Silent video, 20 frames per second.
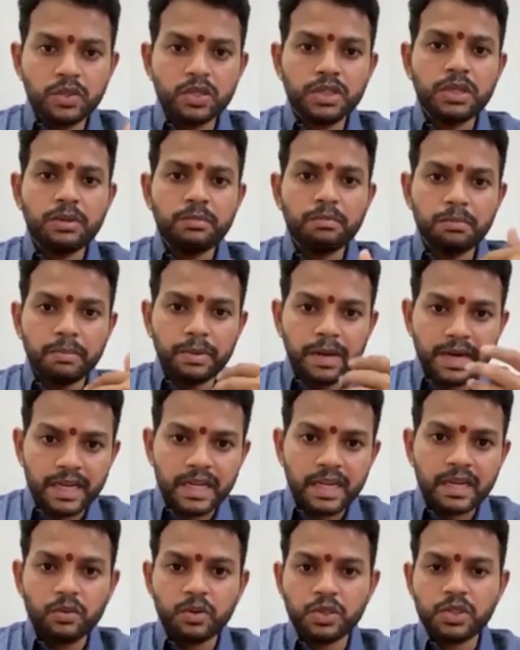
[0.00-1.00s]
కోవిడ్ నుంచి
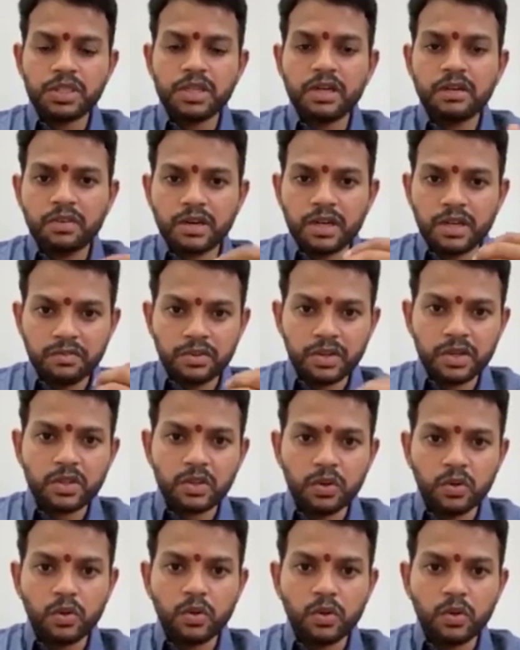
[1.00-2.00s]
బయటకు
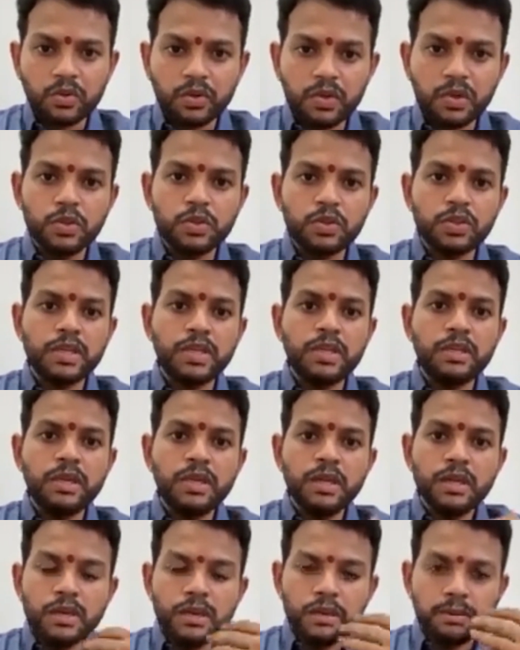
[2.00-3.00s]
వచ్చినటువంటి వ్యక్తులు కోవిడ్
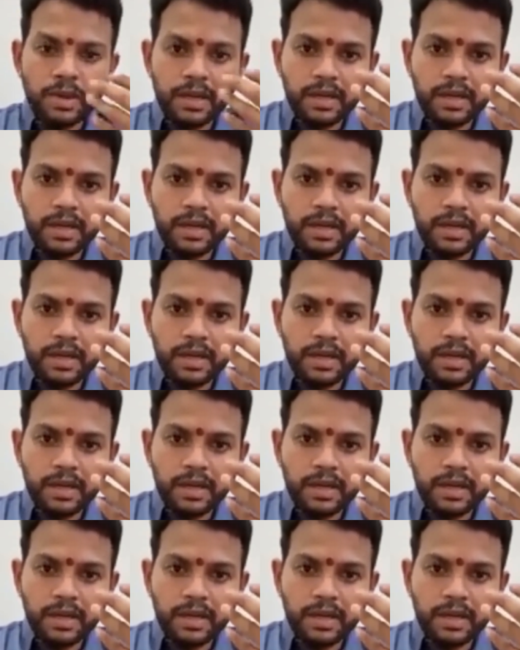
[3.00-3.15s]
నుంచి